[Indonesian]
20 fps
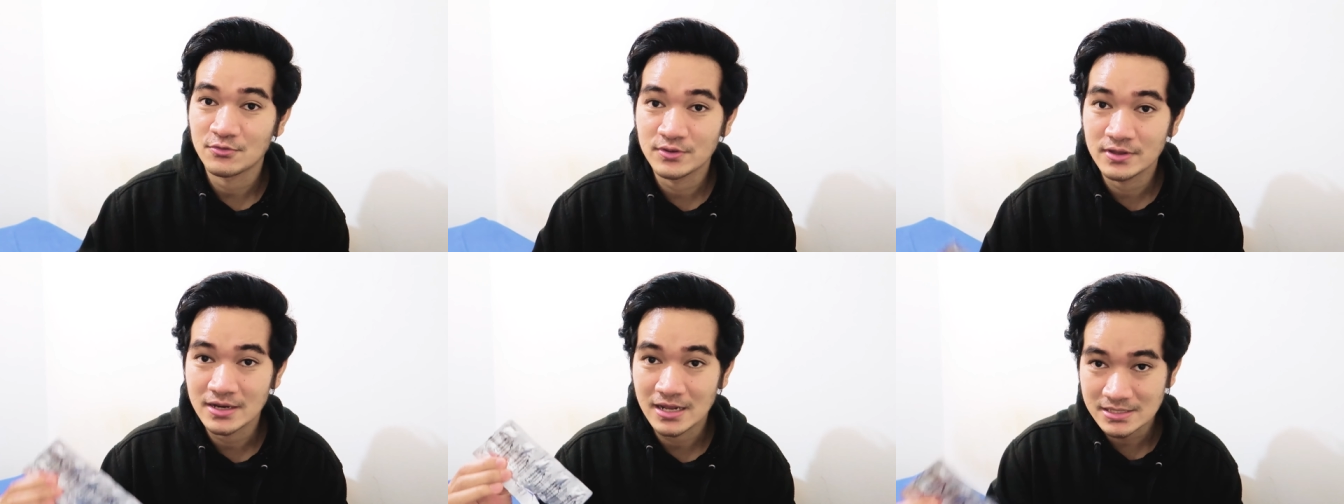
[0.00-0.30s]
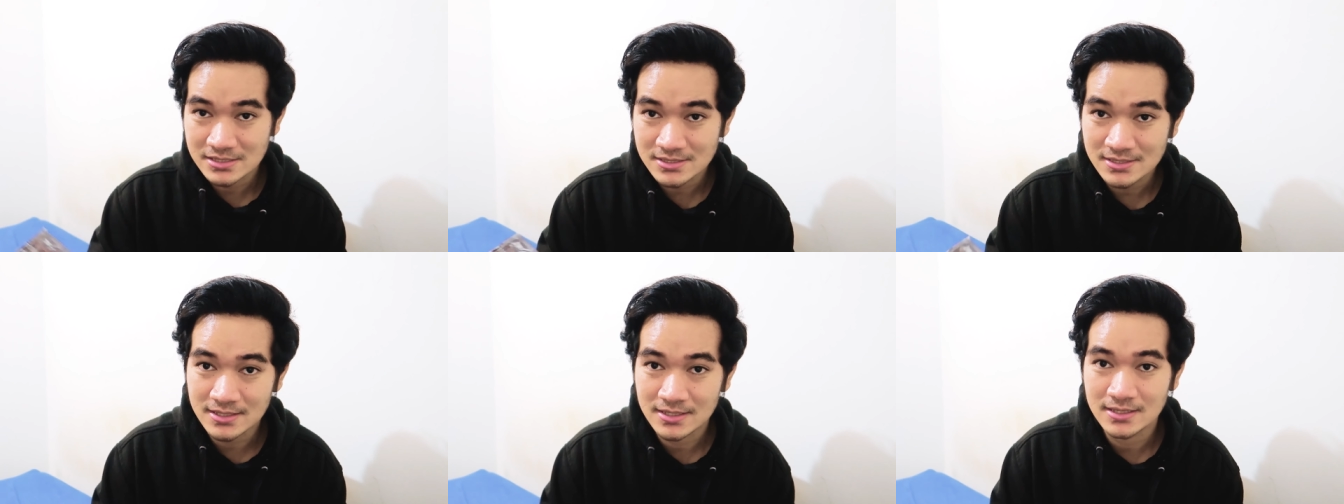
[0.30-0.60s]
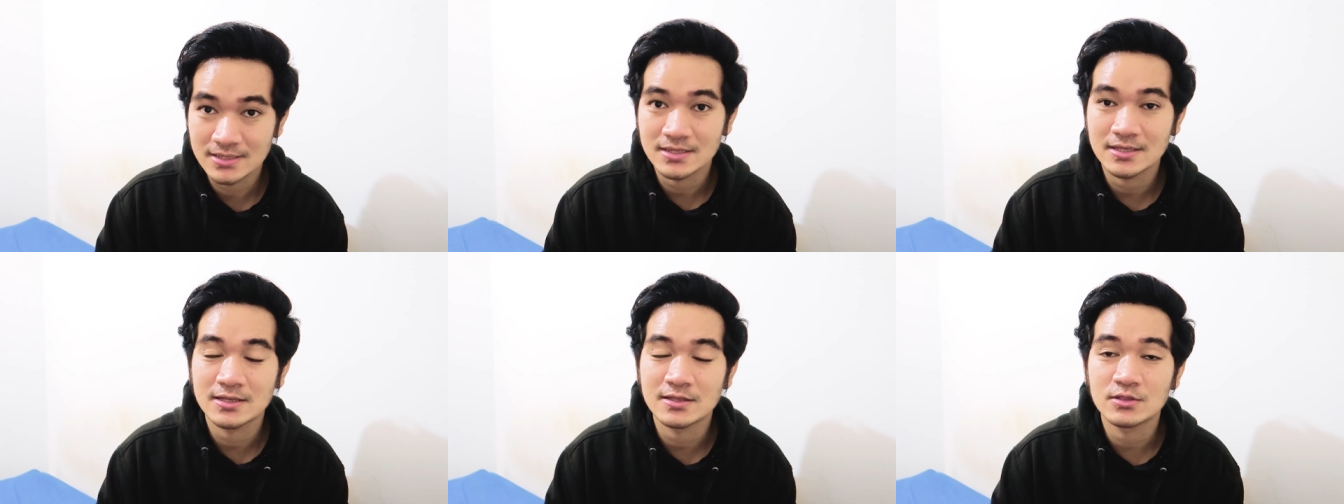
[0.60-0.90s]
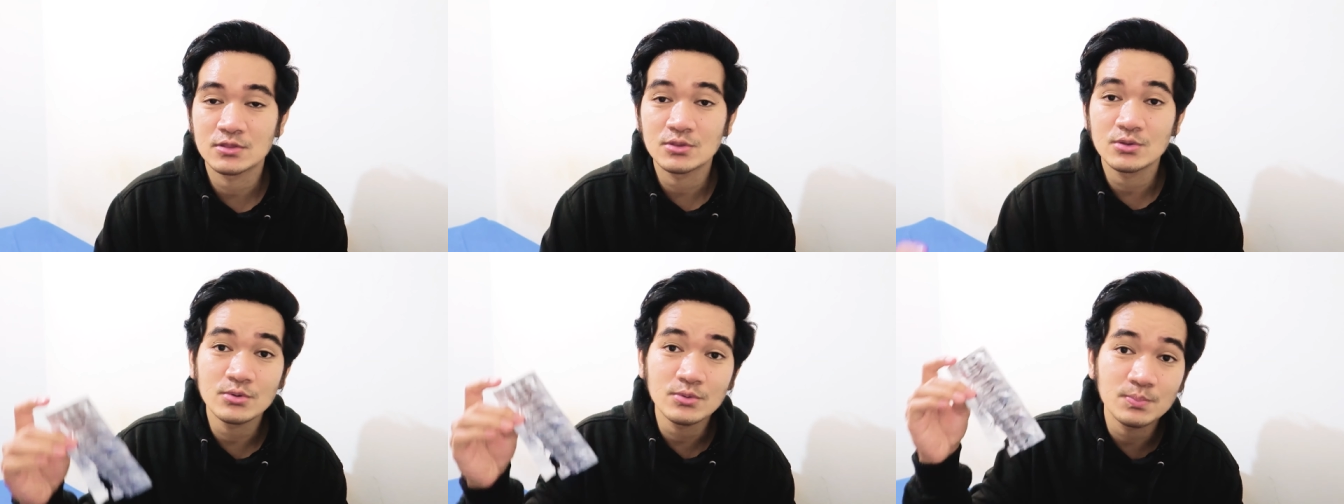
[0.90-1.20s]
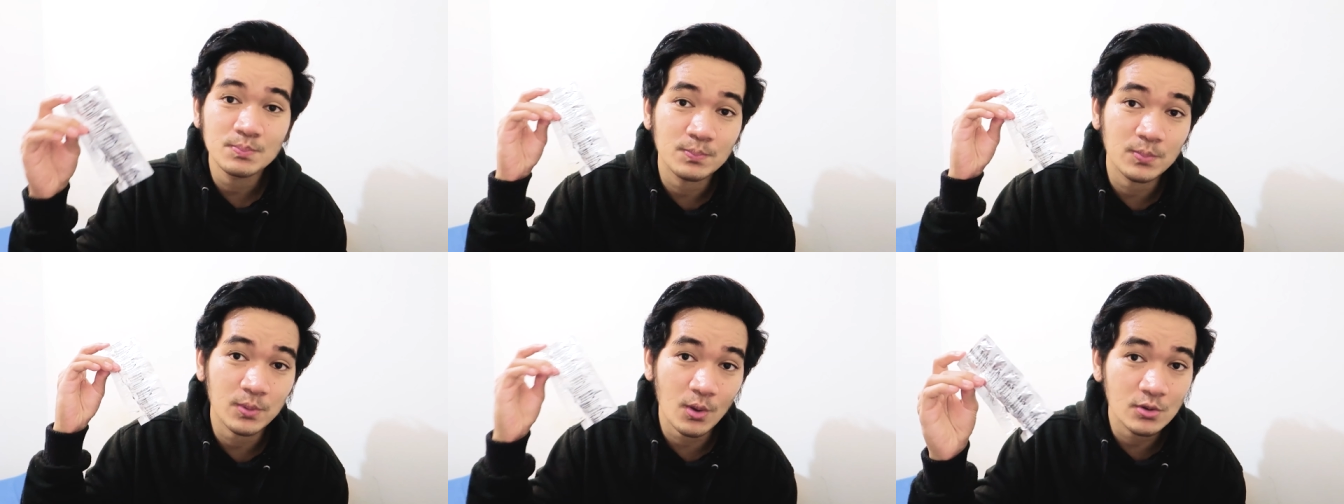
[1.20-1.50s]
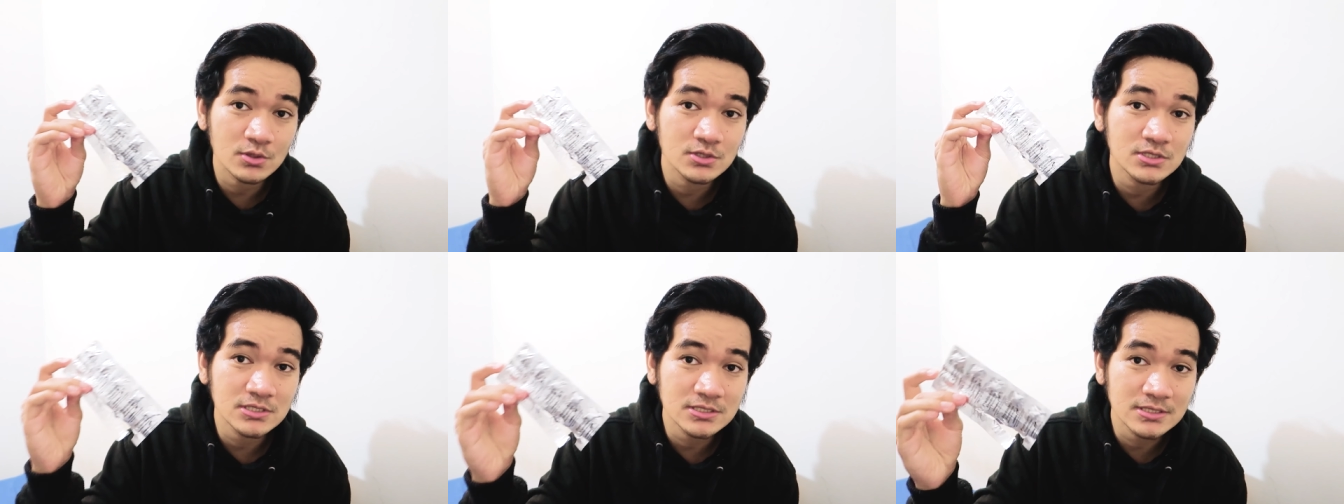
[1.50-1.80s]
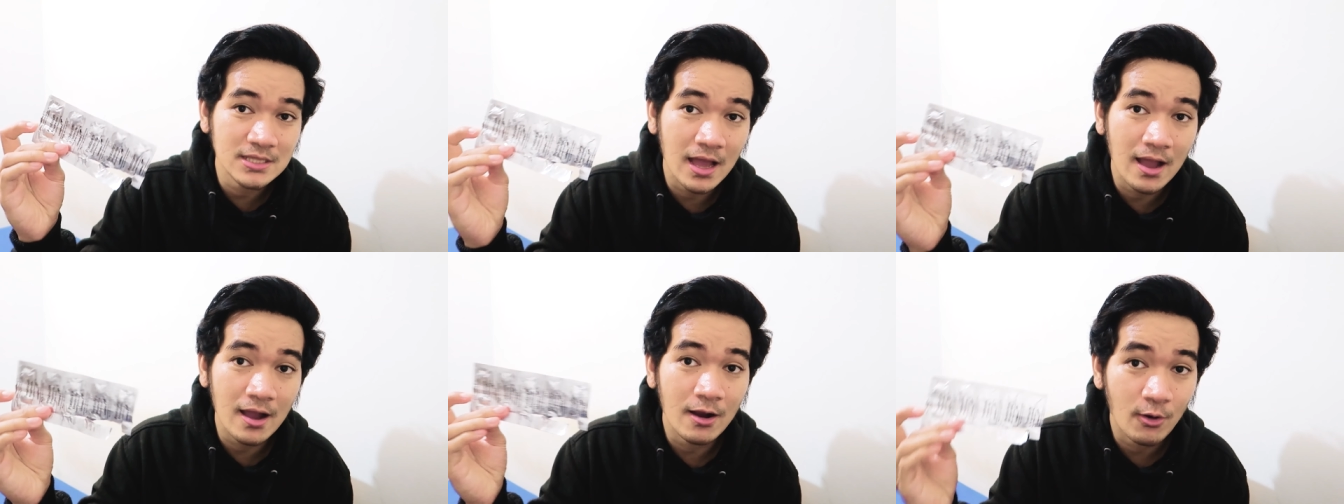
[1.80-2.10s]
finasteride itu
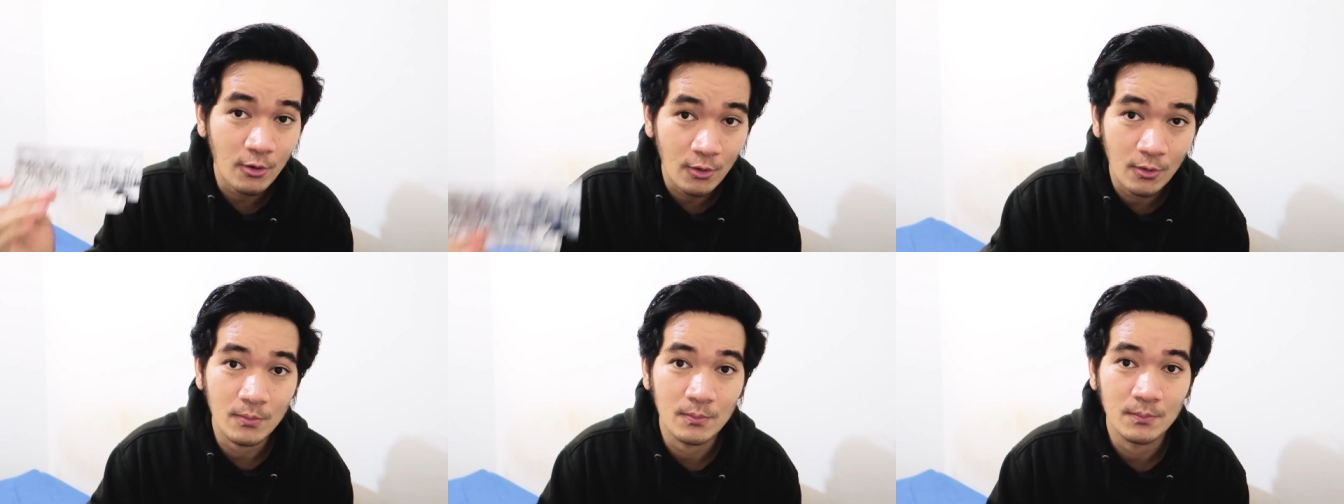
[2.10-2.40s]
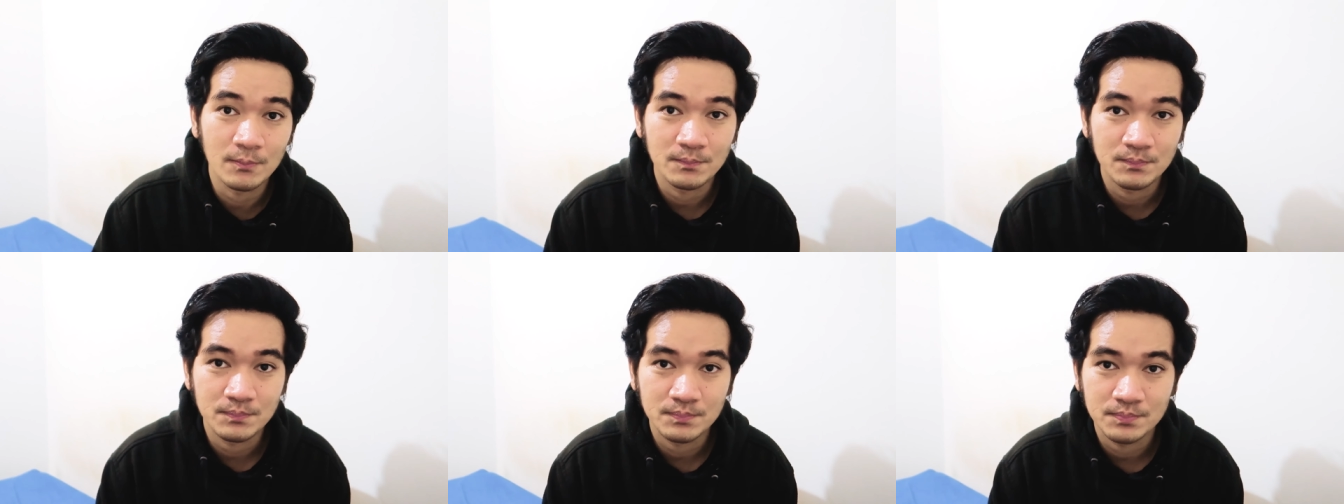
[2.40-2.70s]
prostakom.